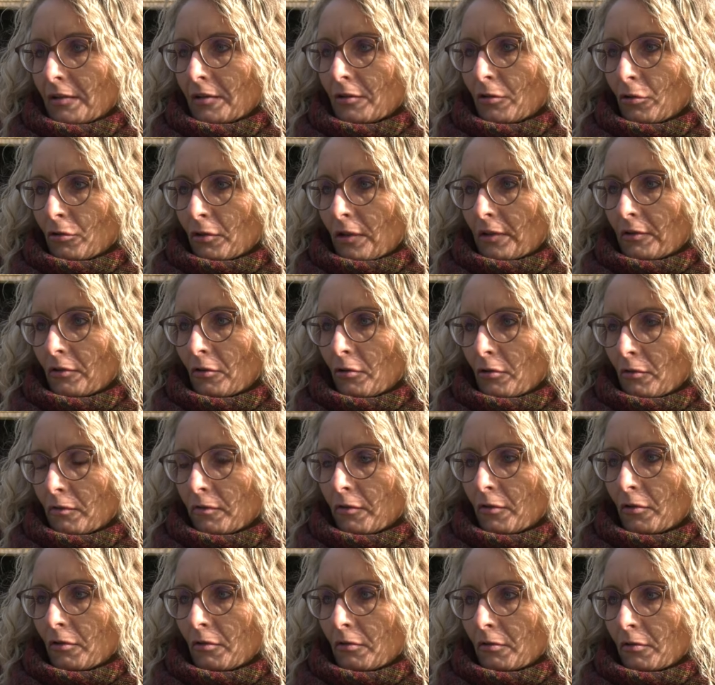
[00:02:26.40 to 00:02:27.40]

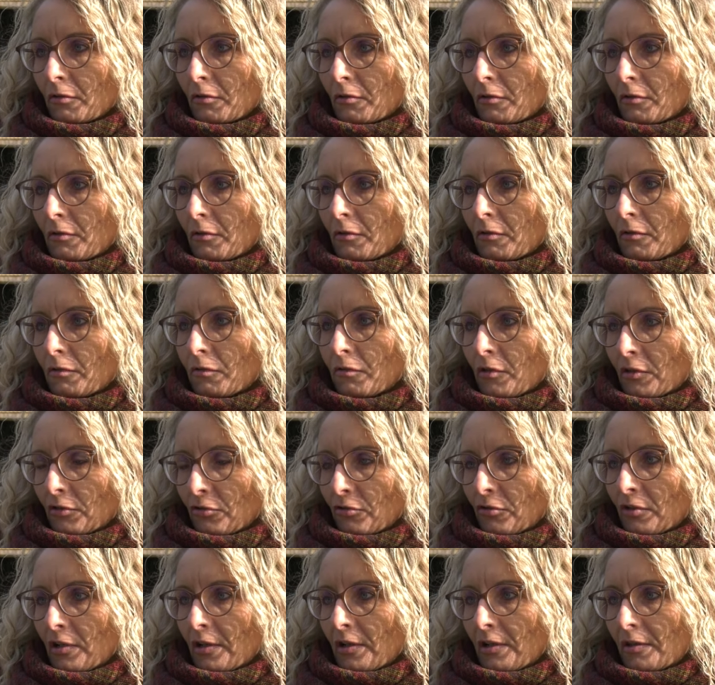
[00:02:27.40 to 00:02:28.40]
dodatkowo
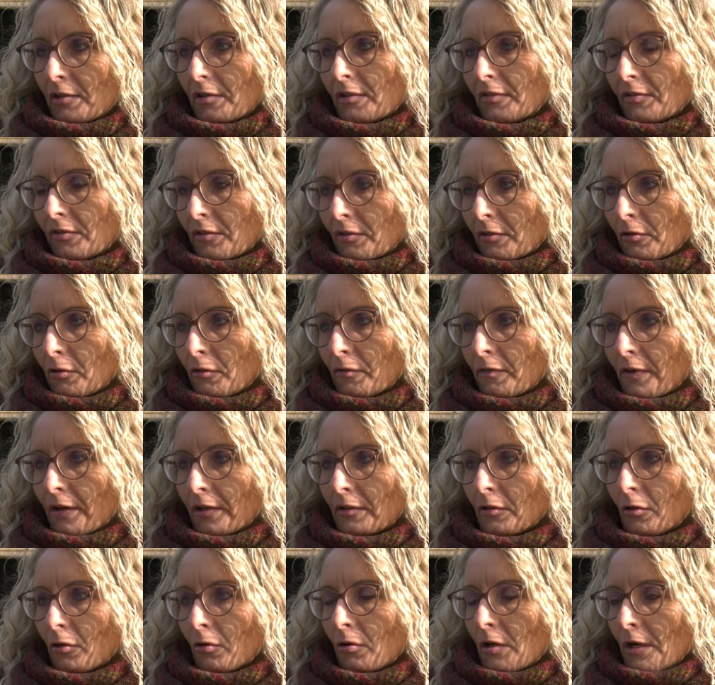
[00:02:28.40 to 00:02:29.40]
właśnie
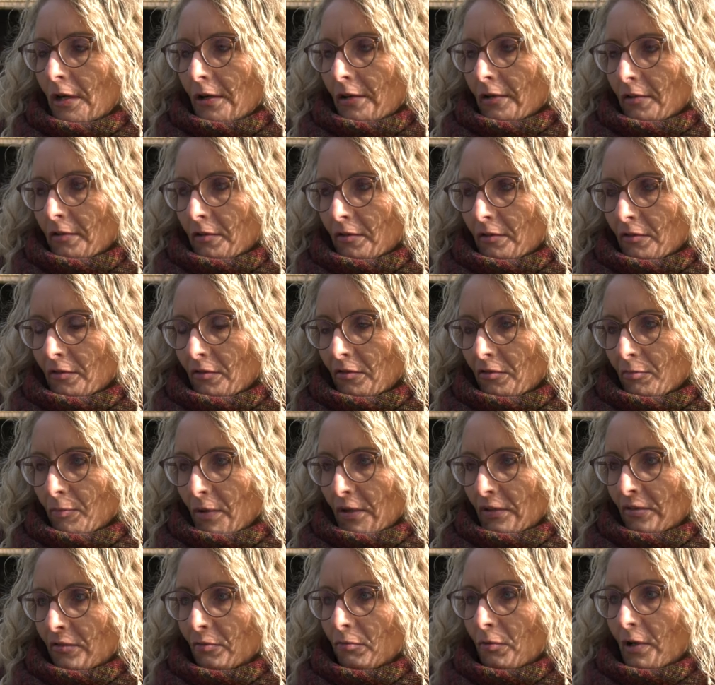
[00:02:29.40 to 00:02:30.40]
rezygnowano z
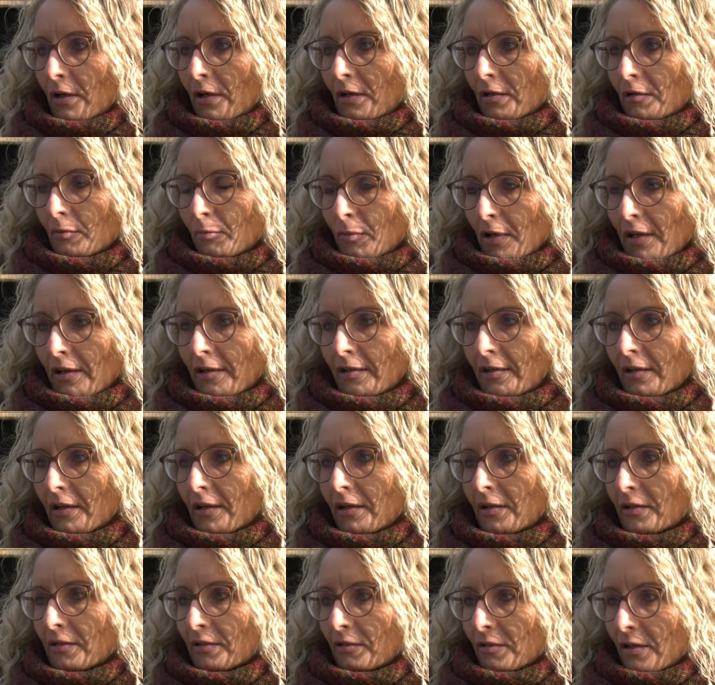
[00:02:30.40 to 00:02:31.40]
masła,
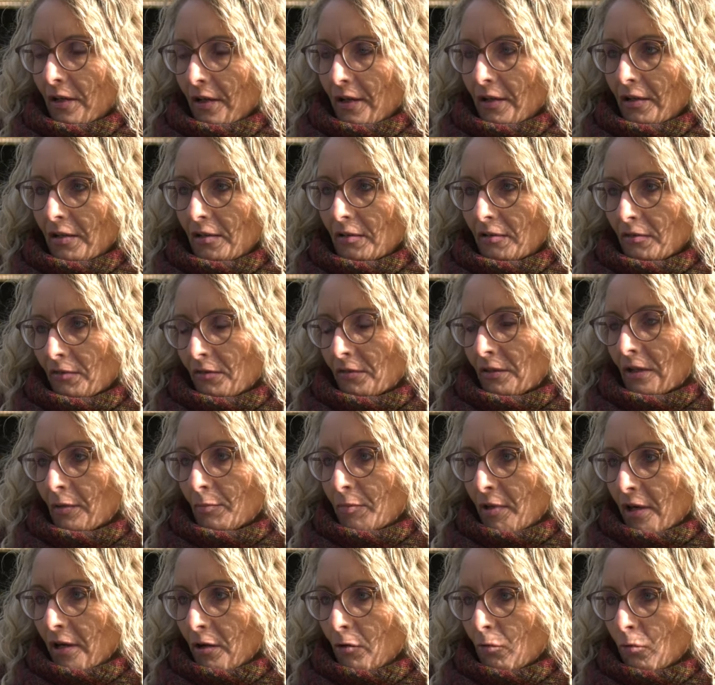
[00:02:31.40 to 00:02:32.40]
mleka, jaj, z
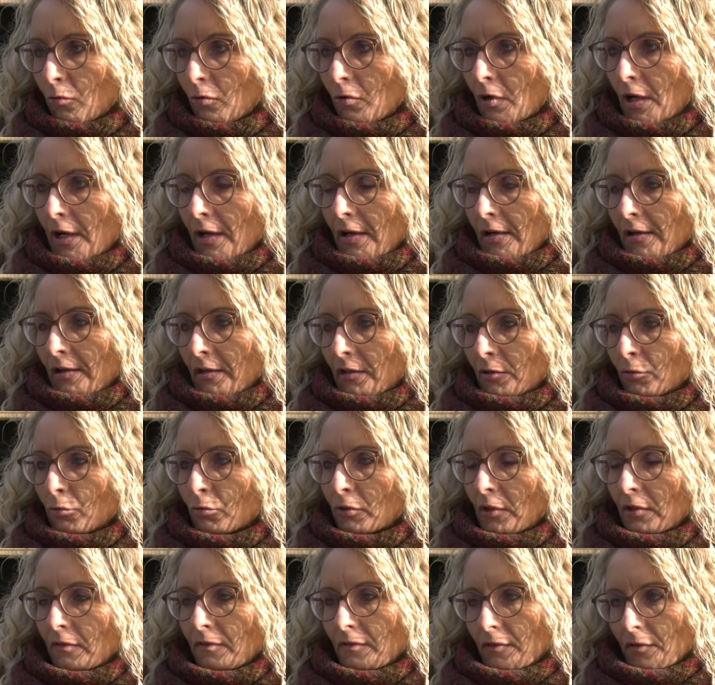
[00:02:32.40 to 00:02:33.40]
nabiału.
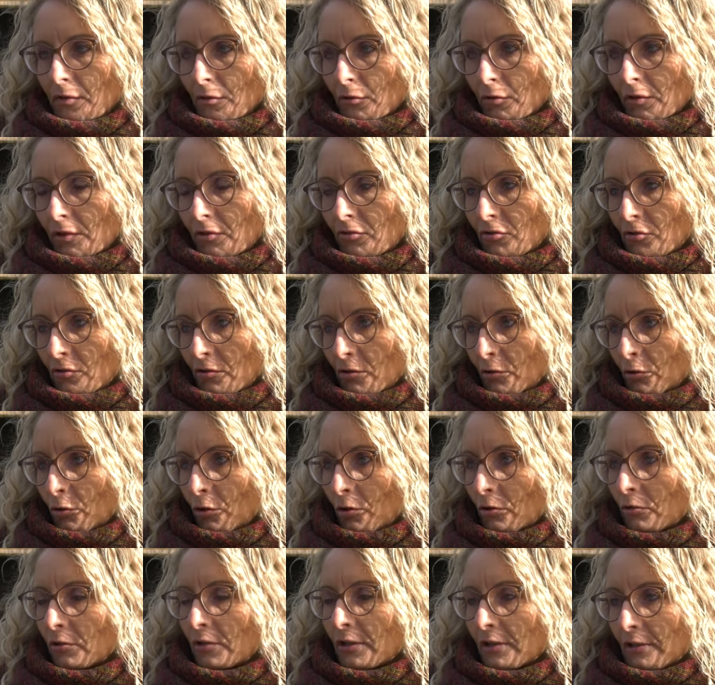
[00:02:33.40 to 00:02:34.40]
Tutaj wyjątki
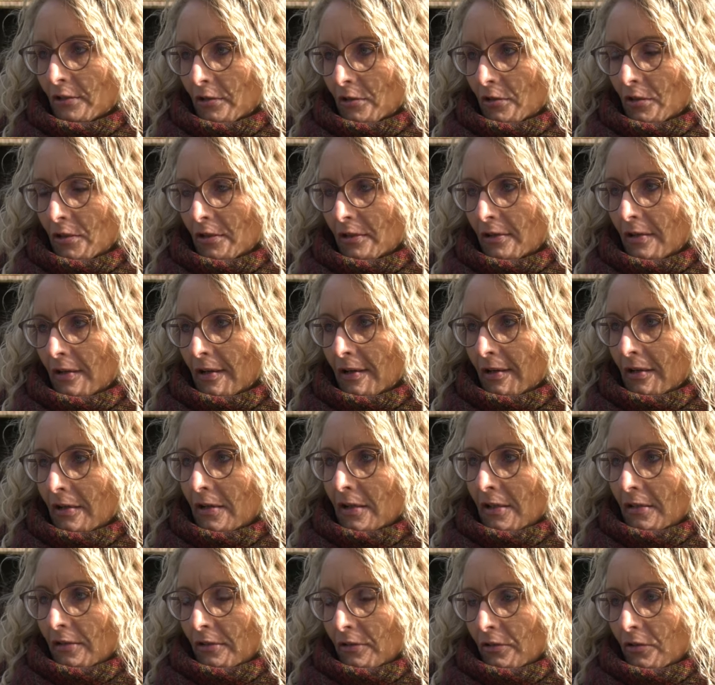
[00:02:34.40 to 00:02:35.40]
czyniono jedynie dla
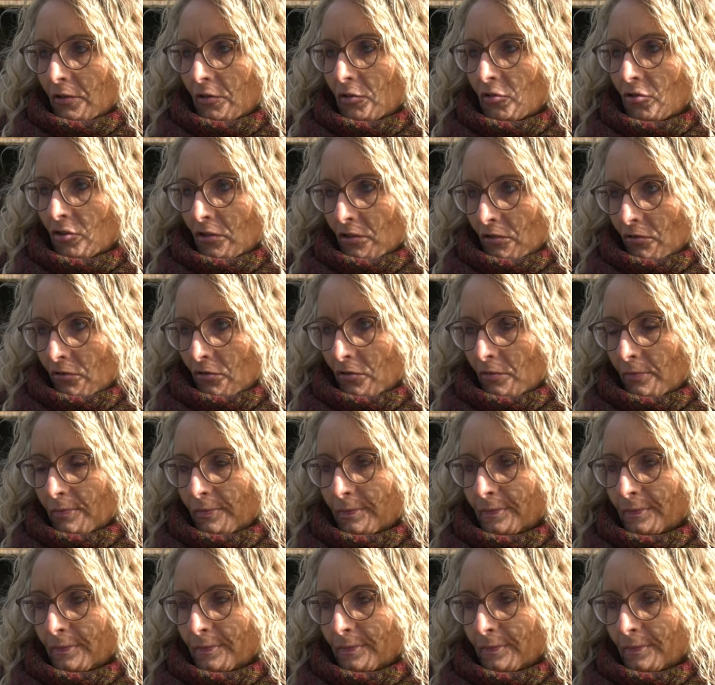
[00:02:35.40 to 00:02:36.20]
dzieci.